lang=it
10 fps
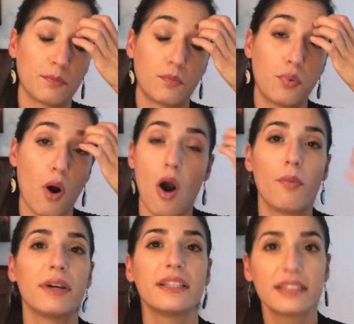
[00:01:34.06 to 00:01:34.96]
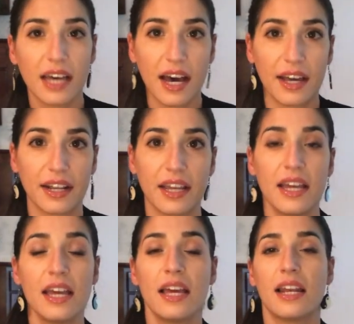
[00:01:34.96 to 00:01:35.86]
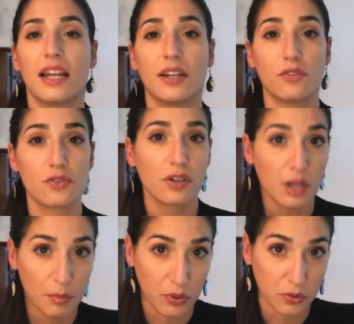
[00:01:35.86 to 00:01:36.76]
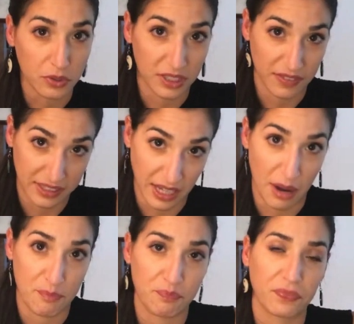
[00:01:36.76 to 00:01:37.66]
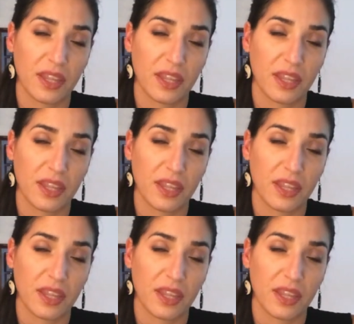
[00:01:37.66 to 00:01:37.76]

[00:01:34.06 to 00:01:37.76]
può aumentare la, non solo la produttività,